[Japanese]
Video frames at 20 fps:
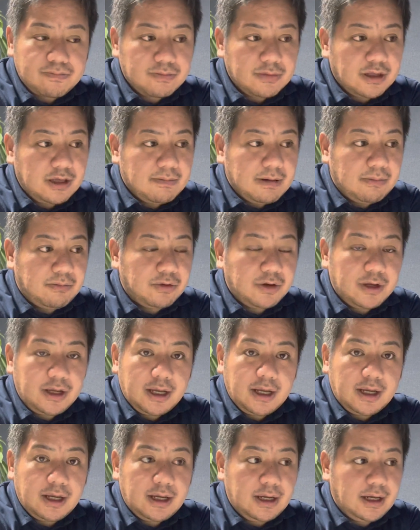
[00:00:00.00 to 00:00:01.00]
今も
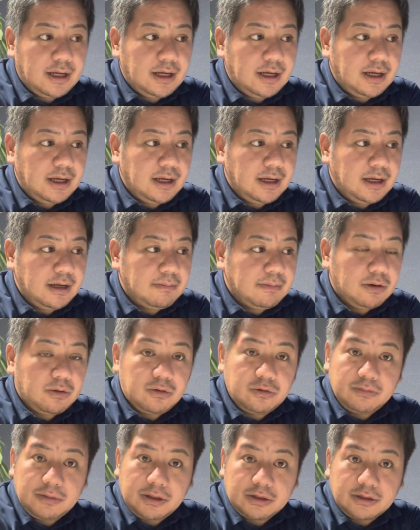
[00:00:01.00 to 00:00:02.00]
ね、えーまあ、こ
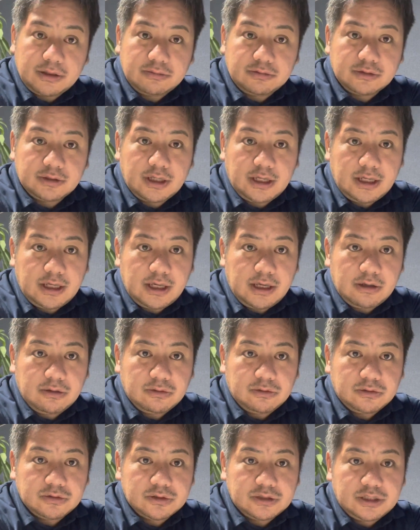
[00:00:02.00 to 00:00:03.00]
の今クラブ経営
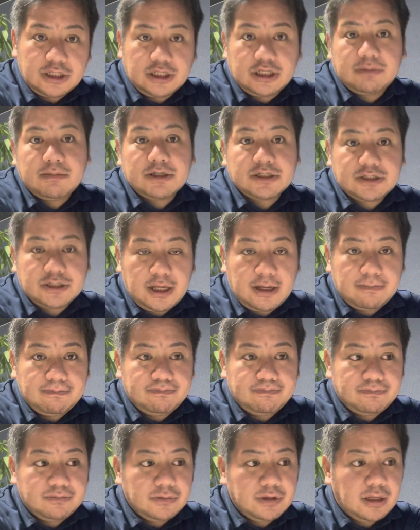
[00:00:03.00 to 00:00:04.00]
をしてきまして、
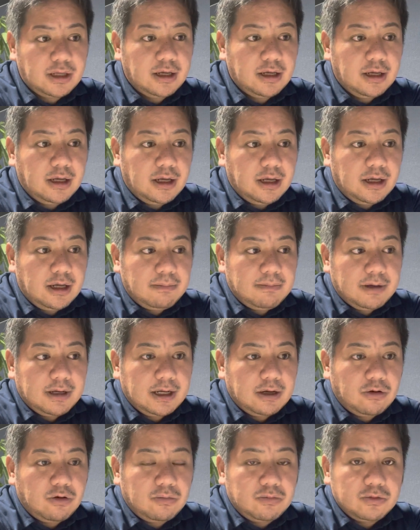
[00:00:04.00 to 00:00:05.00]
で、まあ、
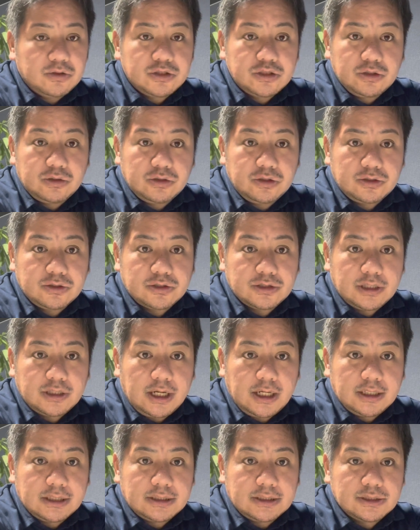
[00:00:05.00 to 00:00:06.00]
過去もちろんいくつ
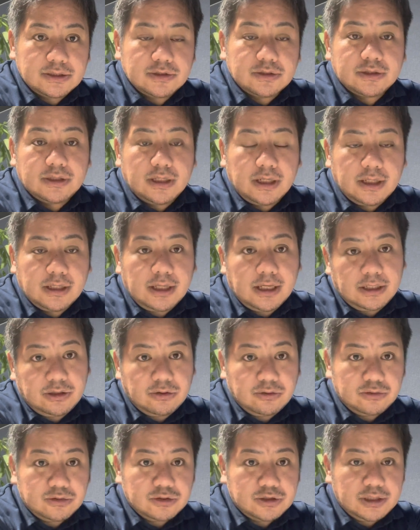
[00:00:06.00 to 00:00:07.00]
か作ってね代
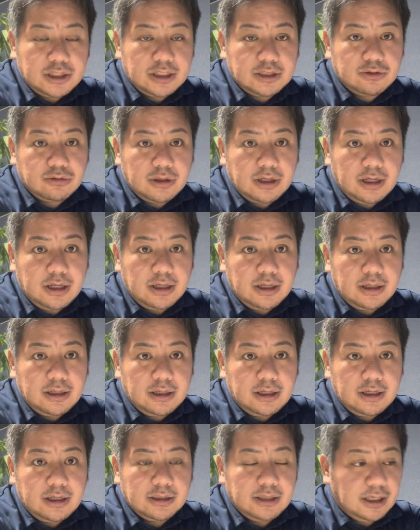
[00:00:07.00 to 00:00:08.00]
表したりとか
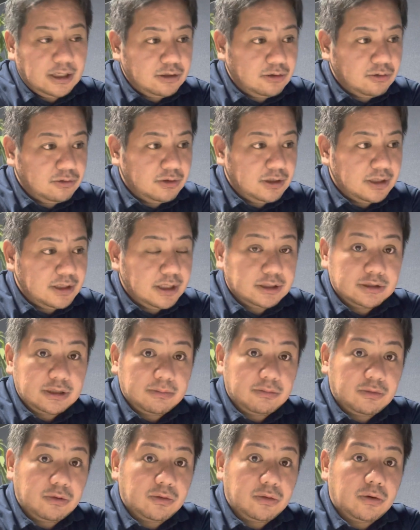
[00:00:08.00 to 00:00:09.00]
あ代表ではなくて
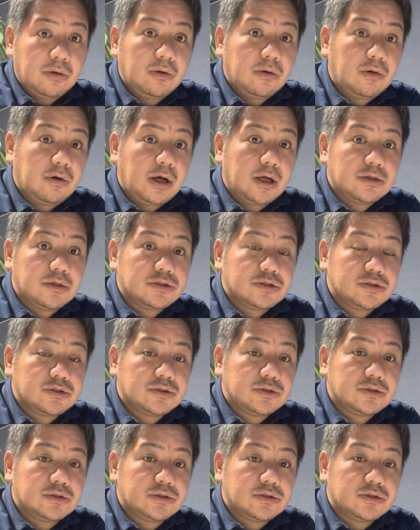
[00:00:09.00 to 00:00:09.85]
もある種